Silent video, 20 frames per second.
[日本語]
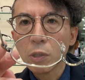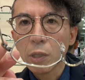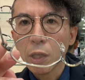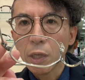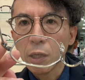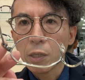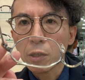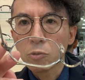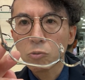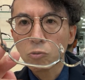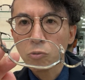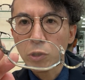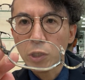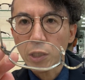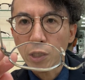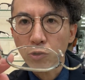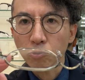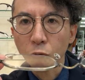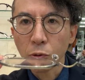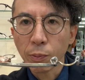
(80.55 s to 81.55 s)
えー、作りに
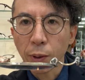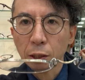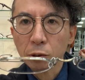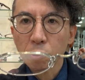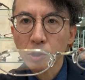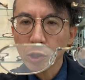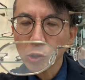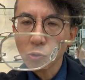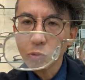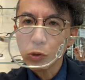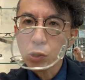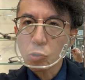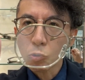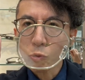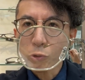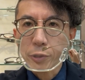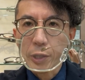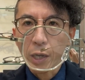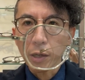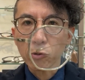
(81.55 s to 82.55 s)
なっております非常に
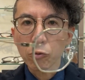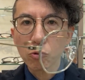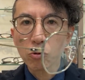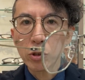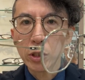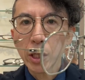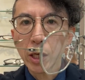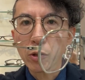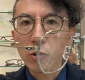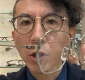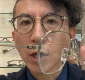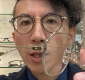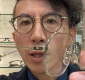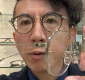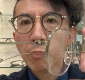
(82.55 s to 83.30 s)
凝った作りです